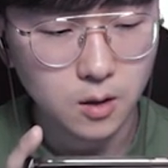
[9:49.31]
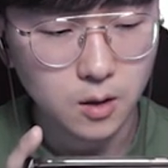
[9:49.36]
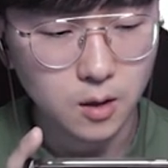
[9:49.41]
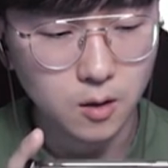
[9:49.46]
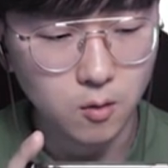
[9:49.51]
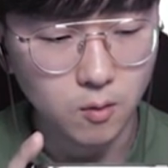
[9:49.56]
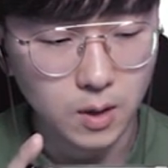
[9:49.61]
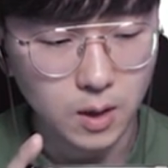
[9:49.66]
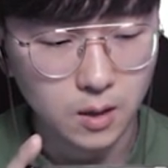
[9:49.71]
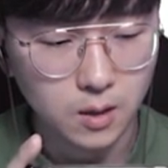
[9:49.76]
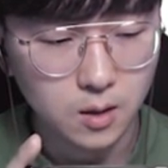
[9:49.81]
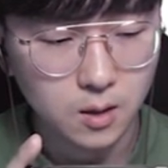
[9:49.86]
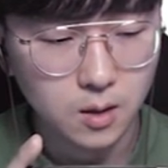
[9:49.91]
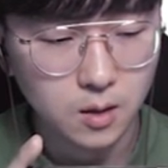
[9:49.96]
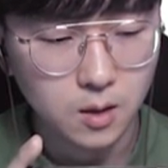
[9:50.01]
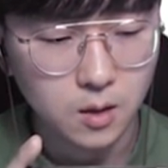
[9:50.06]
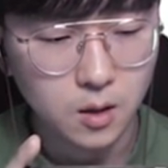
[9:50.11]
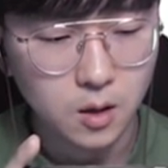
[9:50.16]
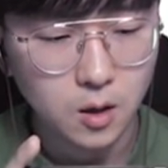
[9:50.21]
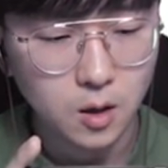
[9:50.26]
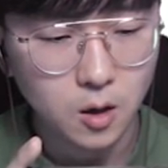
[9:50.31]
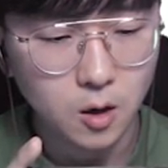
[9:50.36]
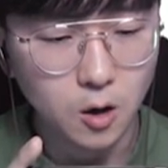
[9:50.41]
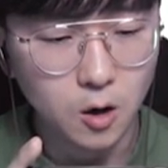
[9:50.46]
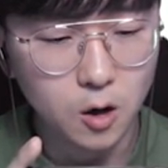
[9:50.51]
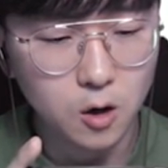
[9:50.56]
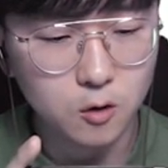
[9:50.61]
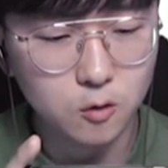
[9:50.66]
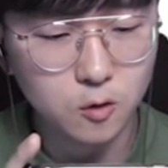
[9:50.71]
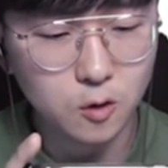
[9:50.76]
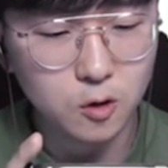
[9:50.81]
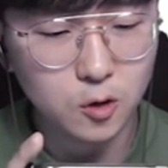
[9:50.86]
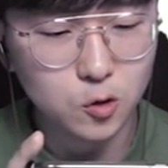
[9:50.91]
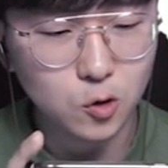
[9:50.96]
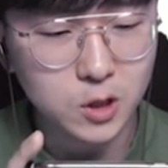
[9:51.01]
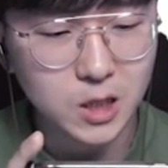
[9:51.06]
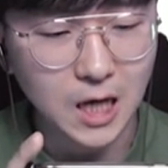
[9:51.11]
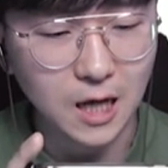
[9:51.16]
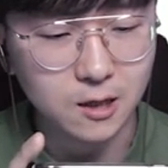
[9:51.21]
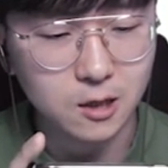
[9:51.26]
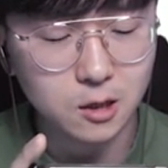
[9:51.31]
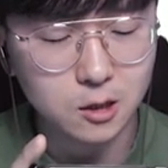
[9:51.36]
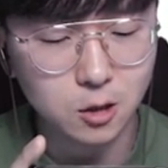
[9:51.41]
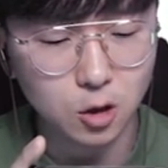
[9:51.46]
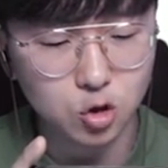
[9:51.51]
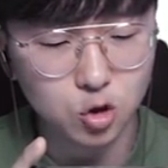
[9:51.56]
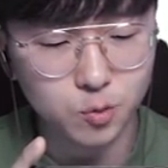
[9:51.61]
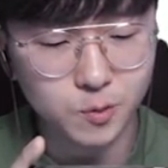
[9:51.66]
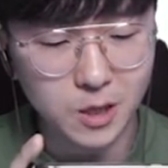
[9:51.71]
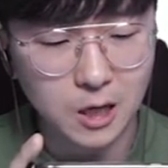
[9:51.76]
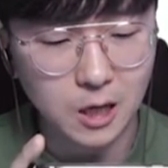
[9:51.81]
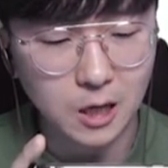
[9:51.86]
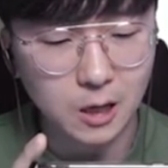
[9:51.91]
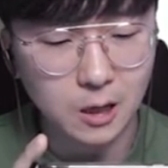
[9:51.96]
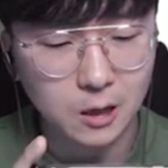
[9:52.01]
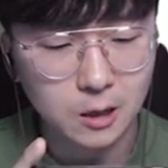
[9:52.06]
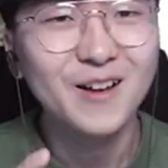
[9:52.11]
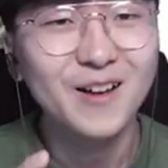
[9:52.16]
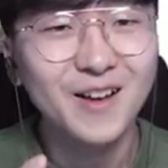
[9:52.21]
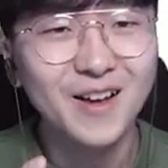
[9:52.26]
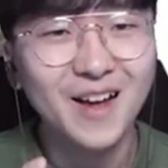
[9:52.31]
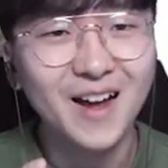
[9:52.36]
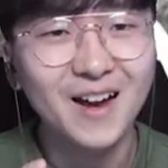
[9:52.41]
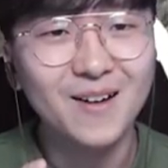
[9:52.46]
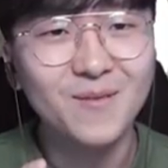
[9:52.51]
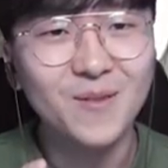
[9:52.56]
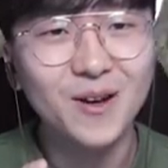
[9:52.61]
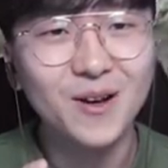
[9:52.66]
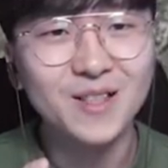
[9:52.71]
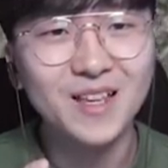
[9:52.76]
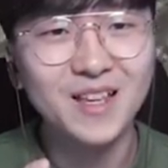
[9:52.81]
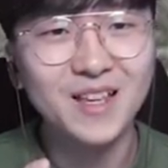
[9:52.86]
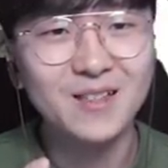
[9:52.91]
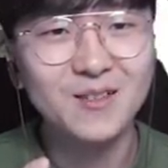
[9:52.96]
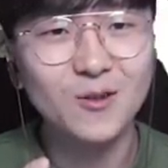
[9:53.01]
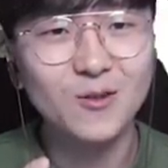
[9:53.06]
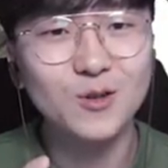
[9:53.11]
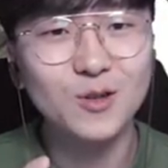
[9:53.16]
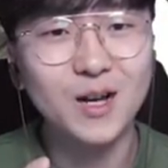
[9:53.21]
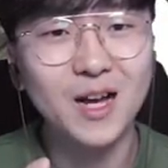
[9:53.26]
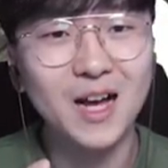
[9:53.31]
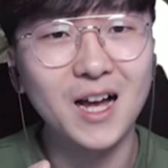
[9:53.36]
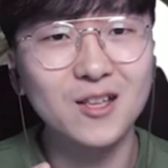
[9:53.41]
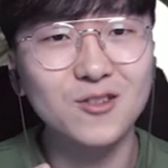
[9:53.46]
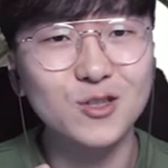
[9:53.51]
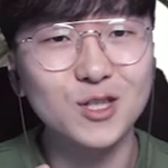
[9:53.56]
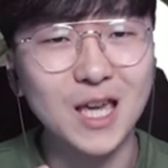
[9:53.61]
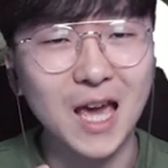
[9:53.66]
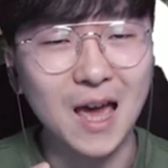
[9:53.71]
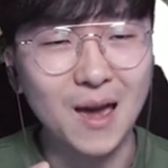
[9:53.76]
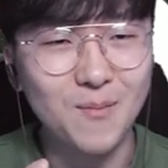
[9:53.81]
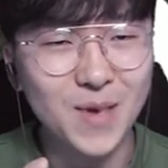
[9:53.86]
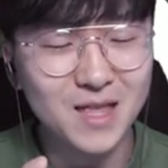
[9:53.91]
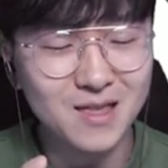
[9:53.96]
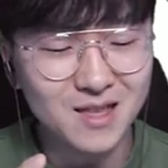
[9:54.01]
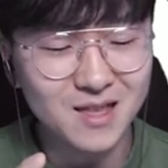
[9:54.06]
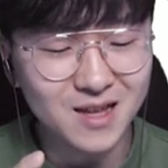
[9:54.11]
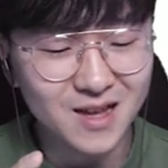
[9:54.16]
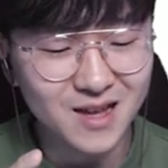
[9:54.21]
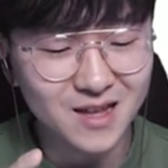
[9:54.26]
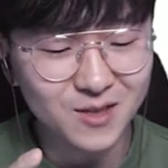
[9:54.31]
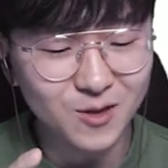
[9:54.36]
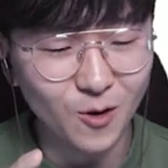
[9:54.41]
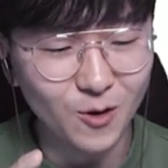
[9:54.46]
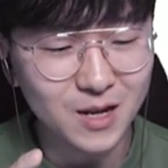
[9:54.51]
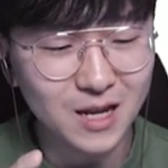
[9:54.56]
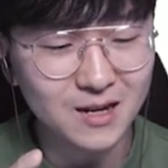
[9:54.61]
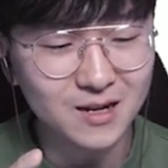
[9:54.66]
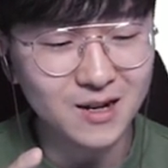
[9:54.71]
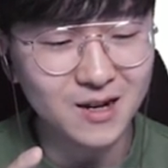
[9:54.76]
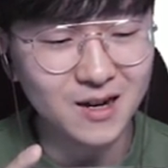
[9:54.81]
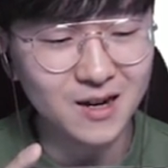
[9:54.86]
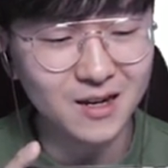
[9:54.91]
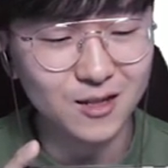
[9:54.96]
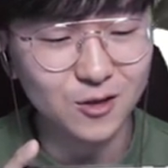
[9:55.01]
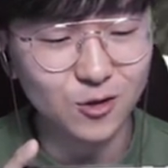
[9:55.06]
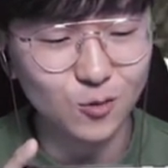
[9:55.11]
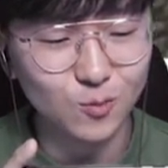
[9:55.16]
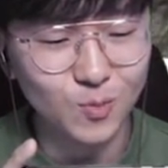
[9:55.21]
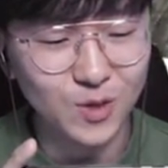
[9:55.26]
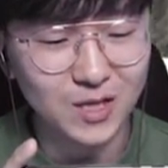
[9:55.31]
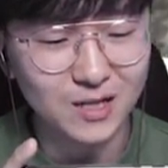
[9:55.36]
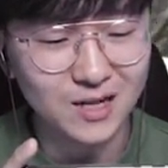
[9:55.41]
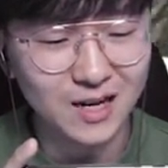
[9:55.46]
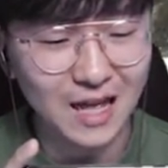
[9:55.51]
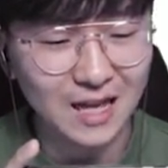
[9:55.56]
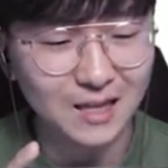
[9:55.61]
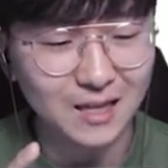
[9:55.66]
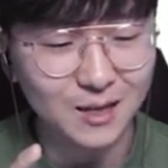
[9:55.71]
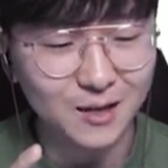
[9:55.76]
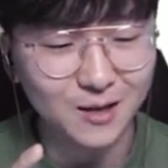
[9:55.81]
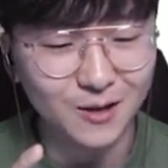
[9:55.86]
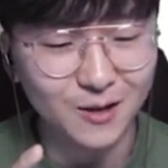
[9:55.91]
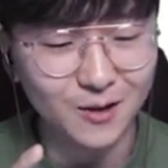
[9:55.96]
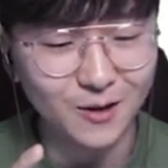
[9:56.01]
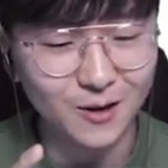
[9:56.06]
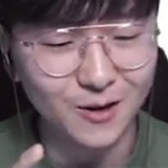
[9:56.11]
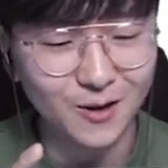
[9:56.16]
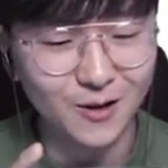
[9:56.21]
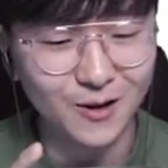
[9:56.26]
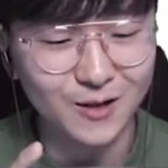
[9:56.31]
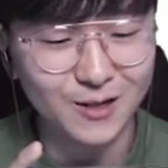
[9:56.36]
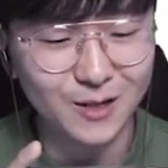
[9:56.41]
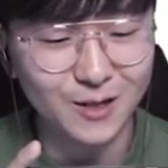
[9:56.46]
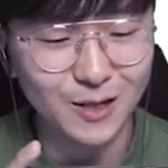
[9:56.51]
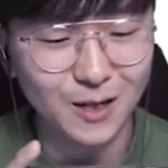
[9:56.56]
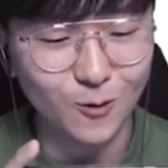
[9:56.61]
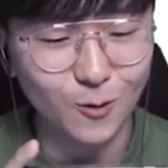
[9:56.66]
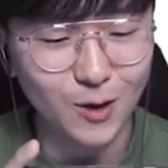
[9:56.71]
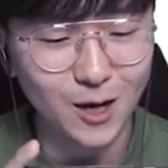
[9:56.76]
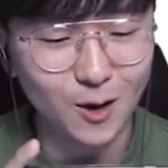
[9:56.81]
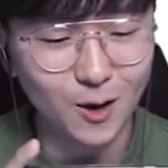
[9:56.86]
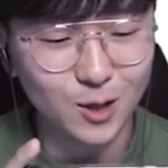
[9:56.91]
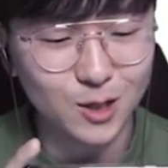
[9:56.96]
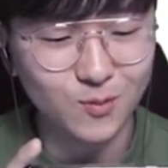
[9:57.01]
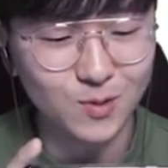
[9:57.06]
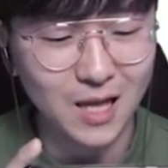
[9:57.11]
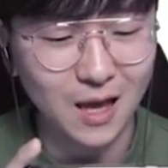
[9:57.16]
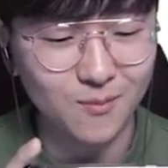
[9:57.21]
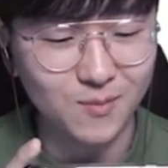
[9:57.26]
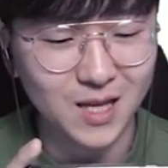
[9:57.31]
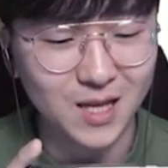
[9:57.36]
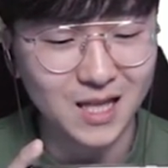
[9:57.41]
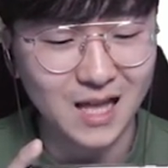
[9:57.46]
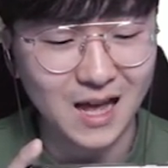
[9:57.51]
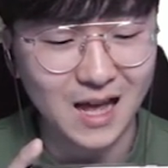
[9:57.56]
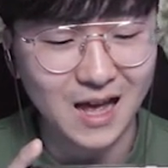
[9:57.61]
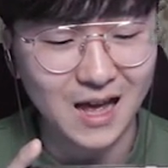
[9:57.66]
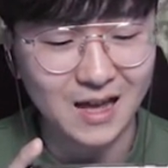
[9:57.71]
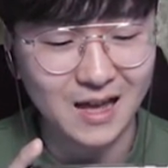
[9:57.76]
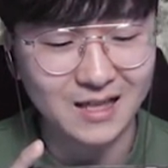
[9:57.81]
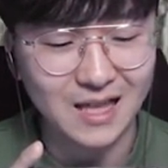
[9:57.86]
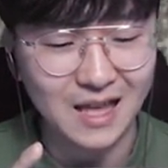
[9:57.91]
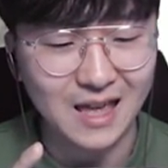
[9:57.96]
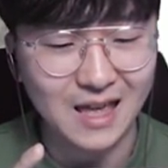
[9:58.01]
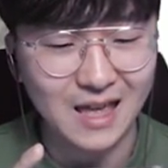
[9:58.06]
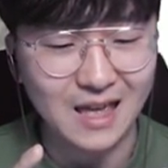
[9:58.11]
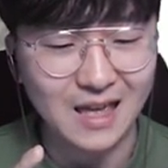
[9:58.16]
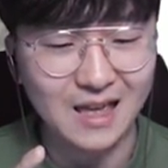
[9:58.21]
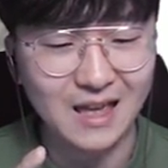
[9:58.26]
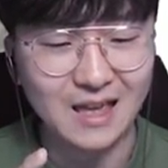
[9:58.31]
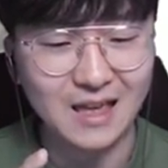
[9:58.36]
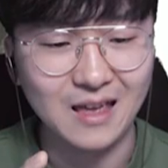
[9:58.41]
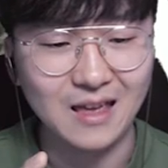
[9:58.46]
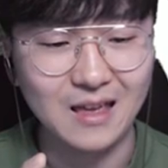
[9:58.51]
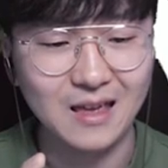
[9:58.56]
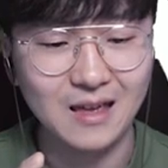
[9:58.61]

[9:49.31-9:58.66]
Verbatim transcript: 일로 와. 어그로를 또 잔뜩 끌어줍시다. 할머니 손주가 아주 재밌는 놀이를 준비를 했어요. 그대로 올라오시면 됩니다. 네.